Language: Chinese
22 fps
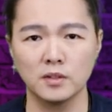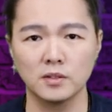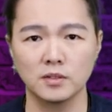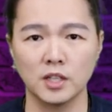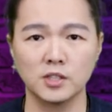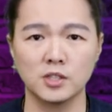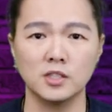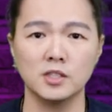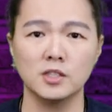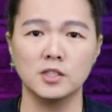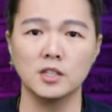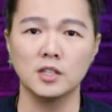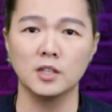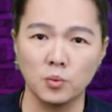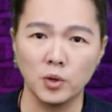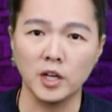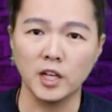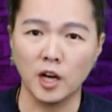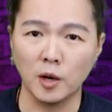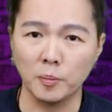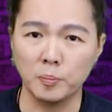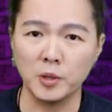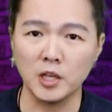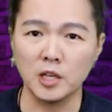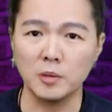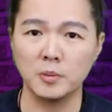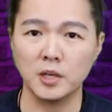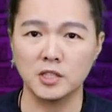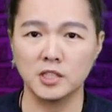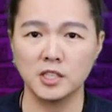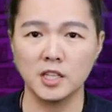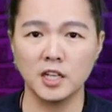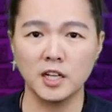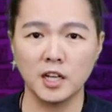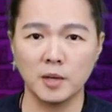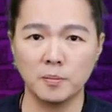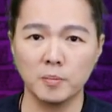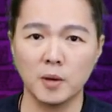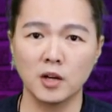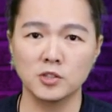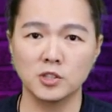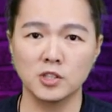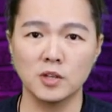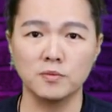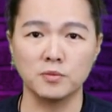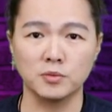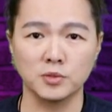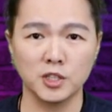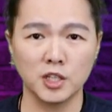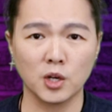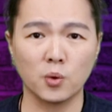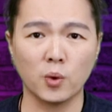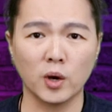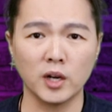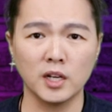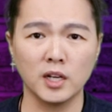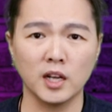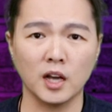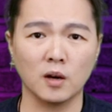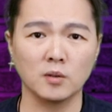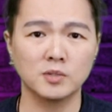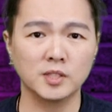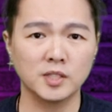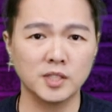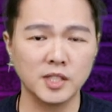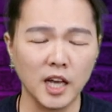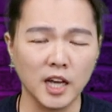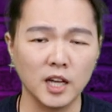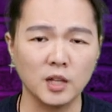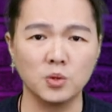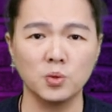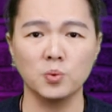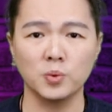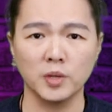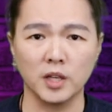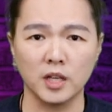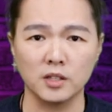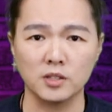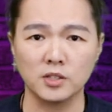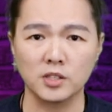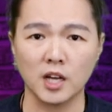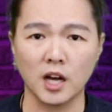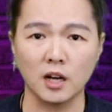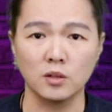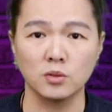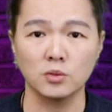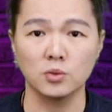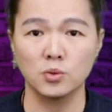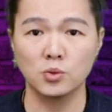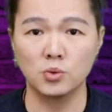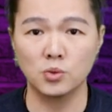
但是为了要避免这些联邦政府那些官僚再度延长，